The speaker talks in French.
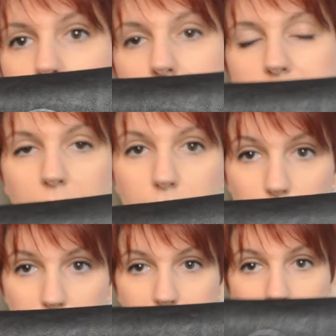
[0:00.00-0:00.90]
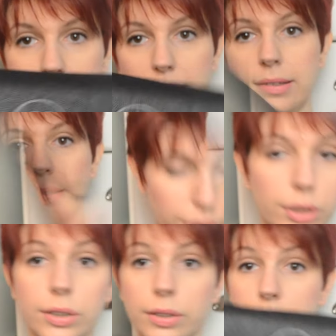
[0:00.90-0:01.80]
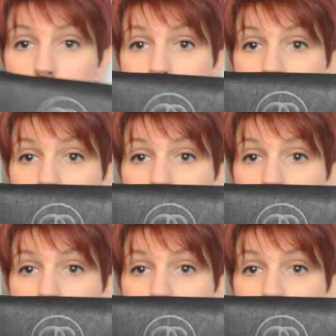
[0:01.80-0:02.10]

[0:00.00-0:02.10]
initiales Costal Sense. Le